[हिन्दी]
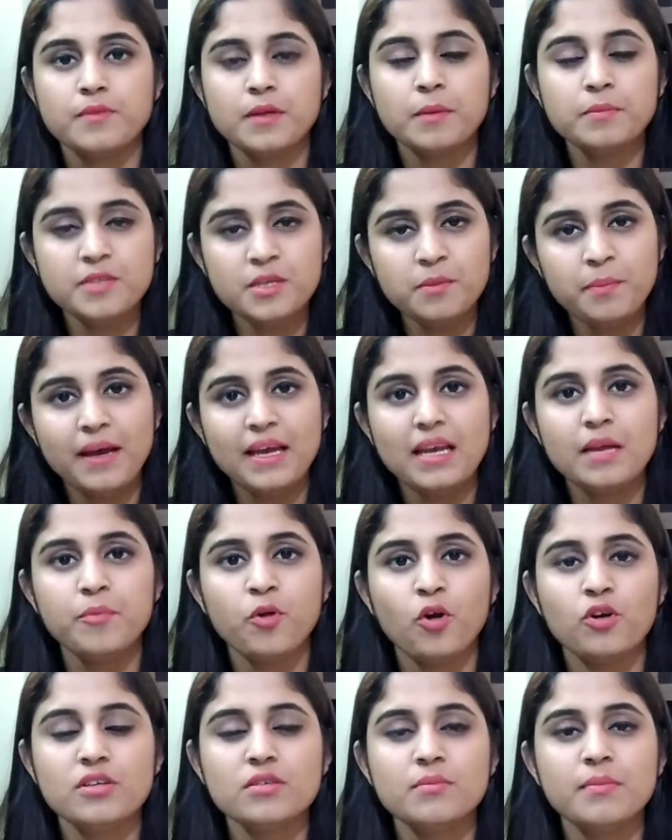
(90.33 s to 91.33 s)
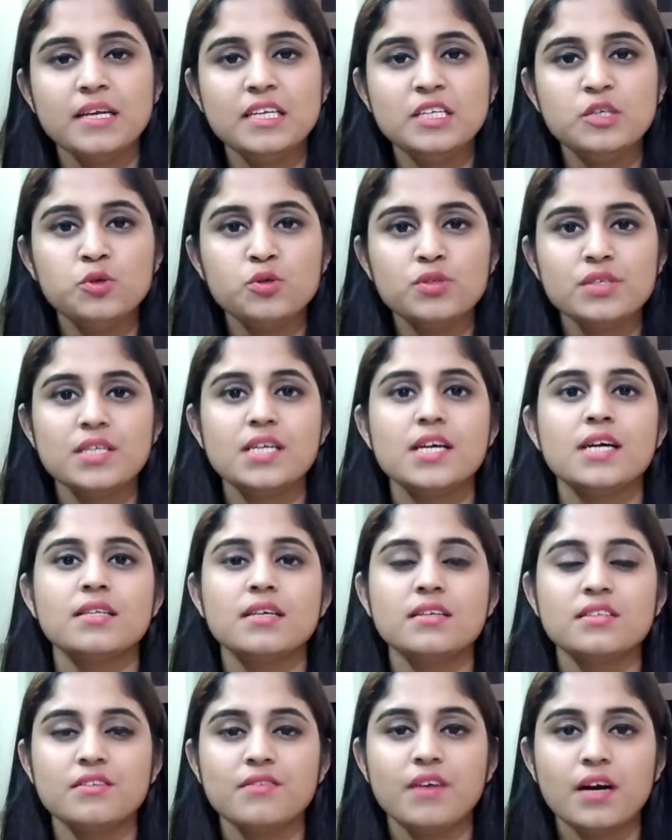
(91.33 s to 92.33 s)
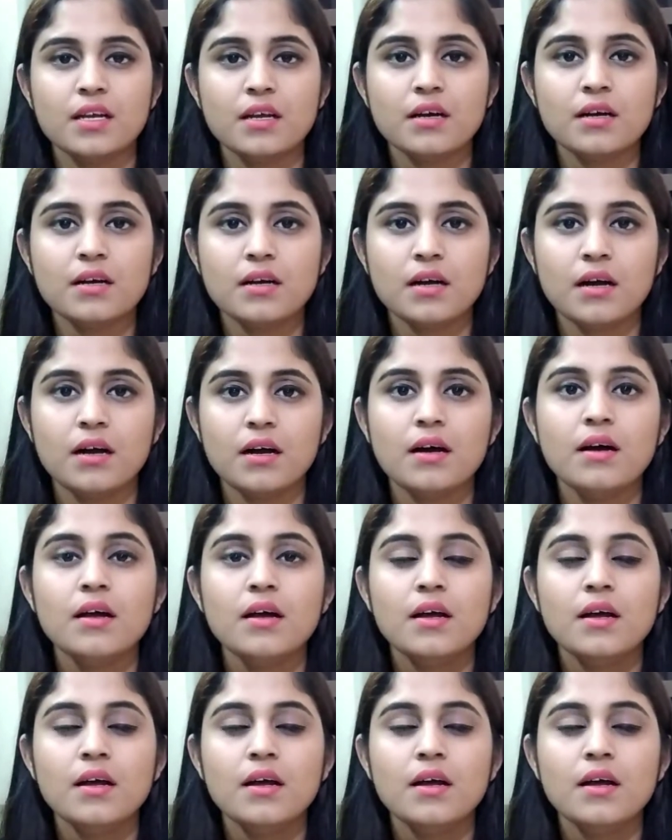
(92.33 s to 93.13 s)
सबसे पहला प्रोडक्ट मैंने यूज़ किया था सिवाना का